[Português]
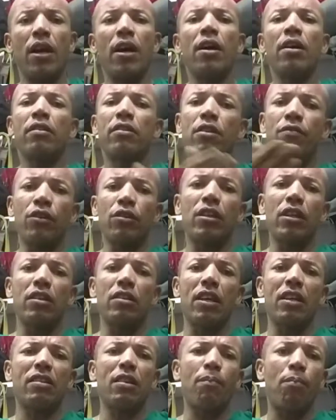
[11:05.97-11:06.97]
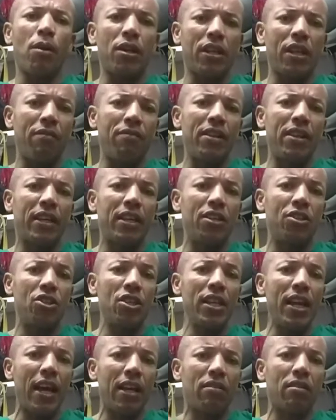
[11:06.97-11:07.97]
Se você quiser, você pode estar tá vindo aqui
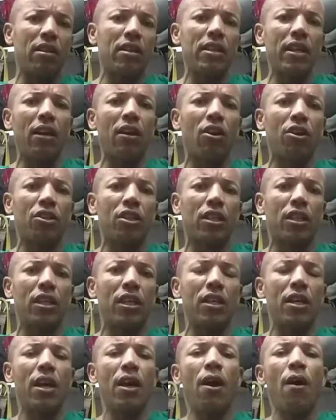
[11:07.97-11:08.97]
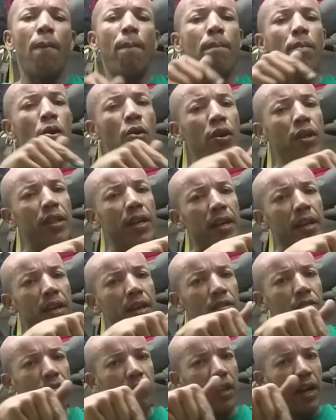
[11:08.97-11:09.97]
direto aqui na loja aqui. Meu
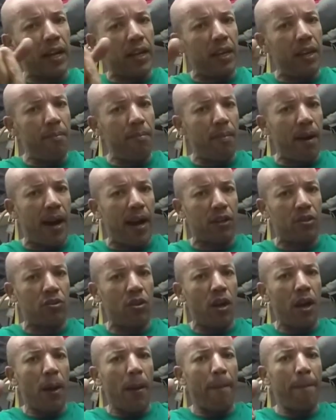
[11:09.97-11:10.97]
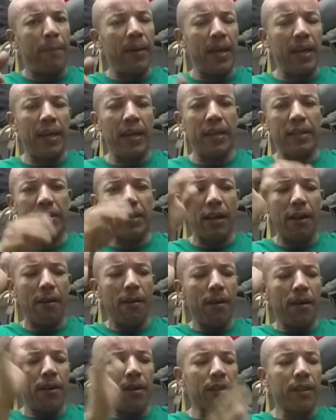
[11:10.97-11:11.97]
endereço está aqui embaixo. Beleza?
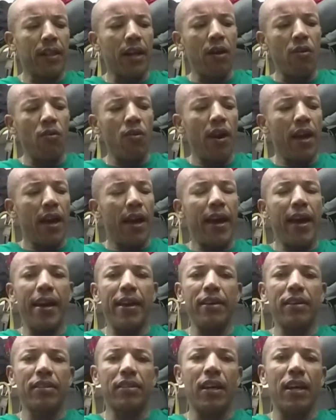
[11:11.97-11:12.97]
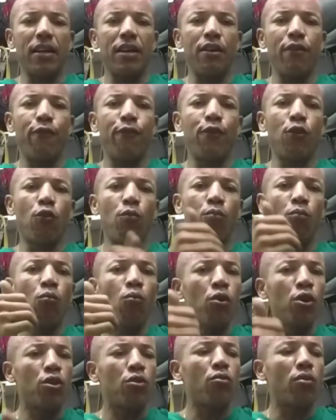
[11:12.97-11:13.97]
Então é isso aí. Fico
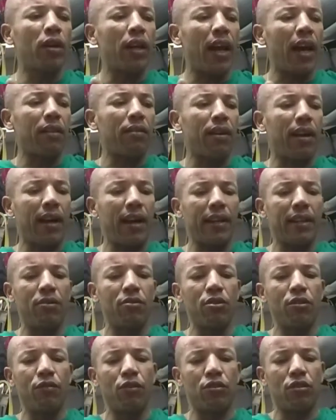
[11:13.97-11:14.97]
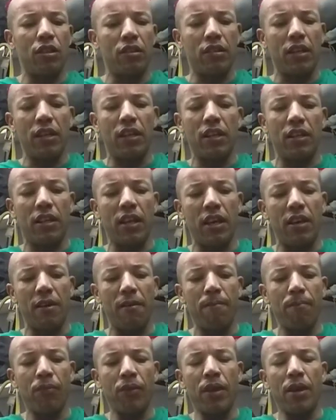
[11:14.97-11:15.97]
muito grato a cada um de vocês aí que tem
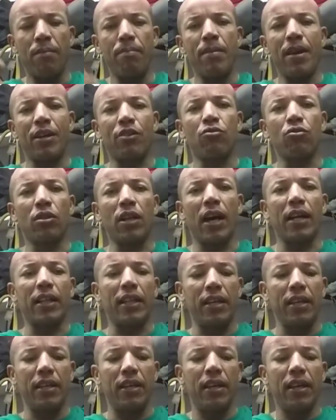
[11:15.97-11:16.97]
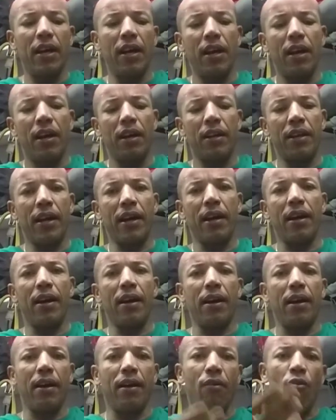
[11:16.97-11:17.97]
me ajudado aí
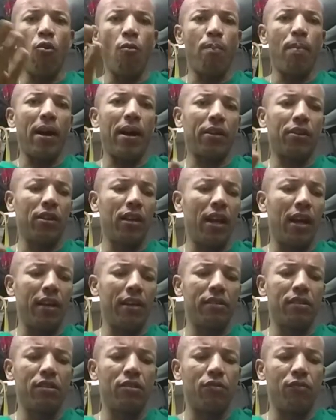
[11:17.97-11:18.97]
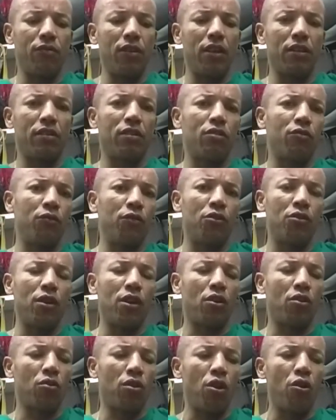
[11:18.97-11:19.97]
na compartilhar esses, esses vídeos aí
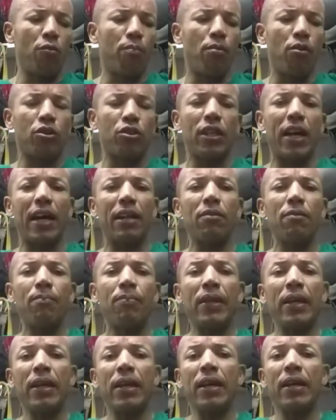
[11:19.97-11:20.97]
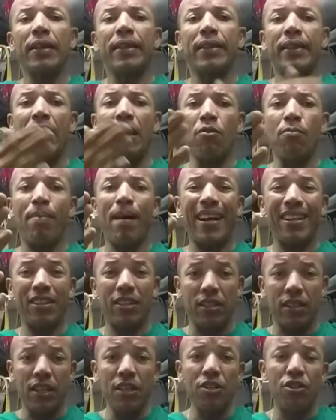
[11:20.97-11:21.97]
que eu tenho postado. Tenho
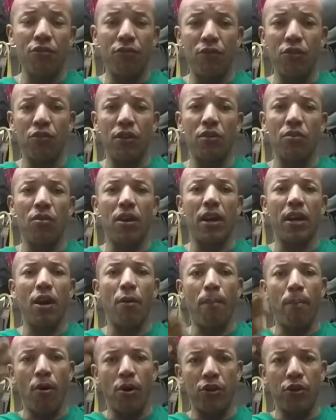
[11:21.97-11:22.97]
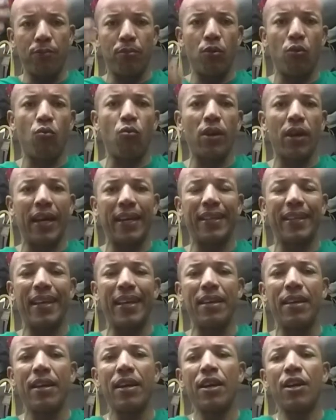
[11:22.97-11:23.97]
bastante vídeo aí no canal, pode procurar que
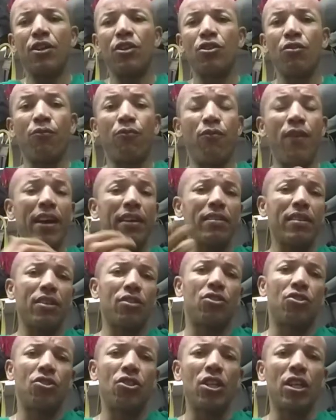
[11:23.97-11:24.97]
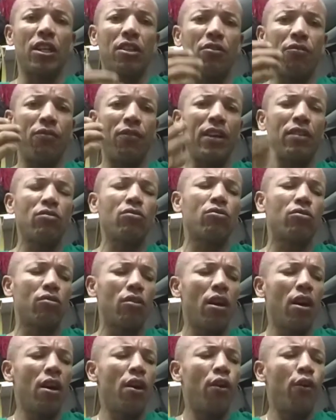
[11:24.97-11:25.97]
tem diversas dicas, diversos
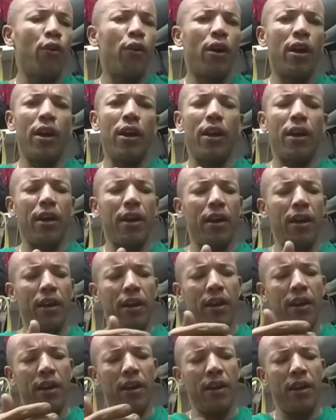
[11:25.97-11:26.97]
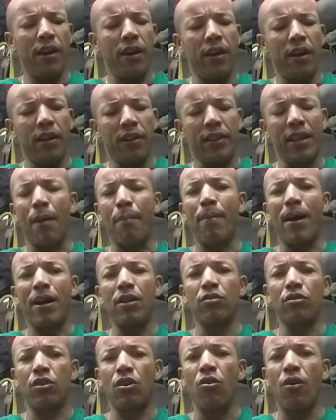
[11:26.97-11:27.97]
é, é,
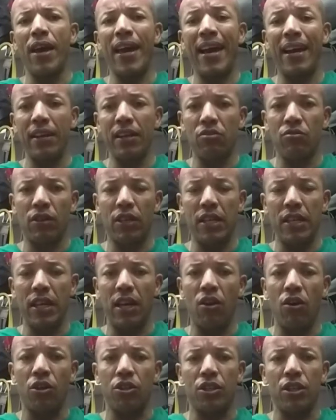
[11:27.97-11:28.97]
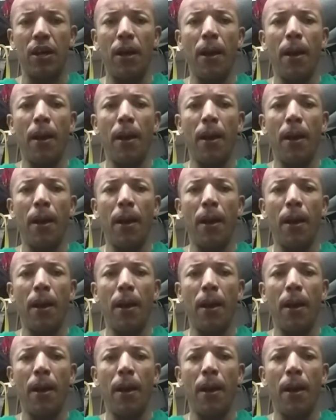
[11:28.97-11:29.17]
trabalhos que eu realizo aqui na loja.